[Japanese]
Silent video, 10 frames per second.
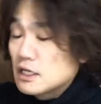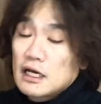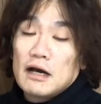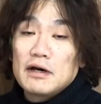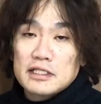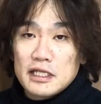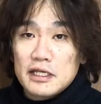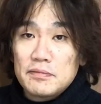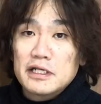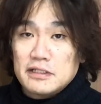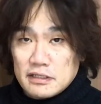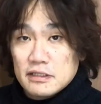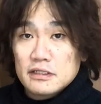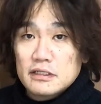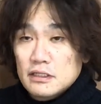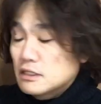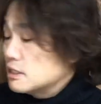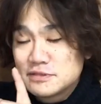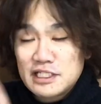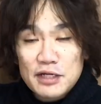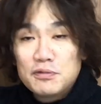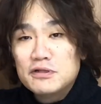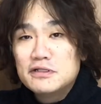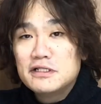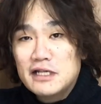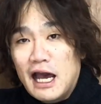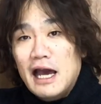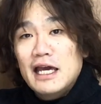変わってきます自分が